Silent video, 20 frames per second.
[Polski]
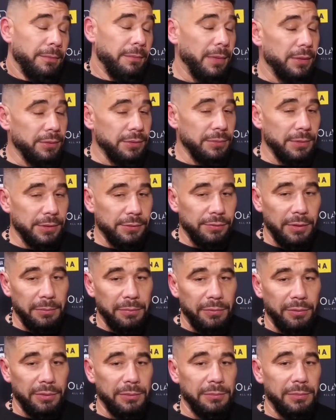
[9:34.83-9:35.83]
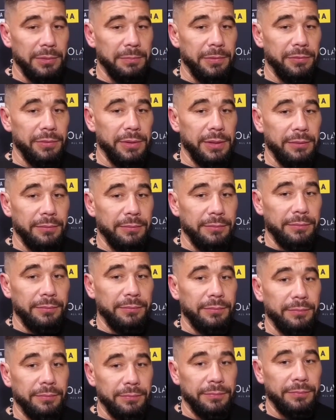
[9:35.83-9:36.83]
Może ma swoje powody, my pewnie
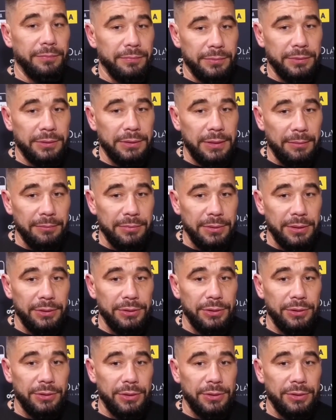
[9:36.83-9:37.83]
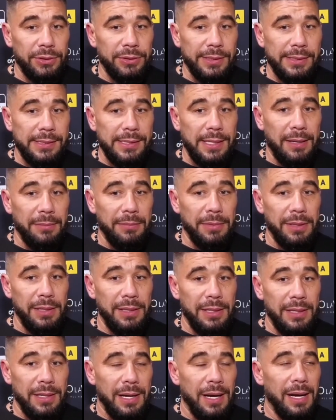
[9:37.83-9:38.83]
tam części rzeczy nie znamy,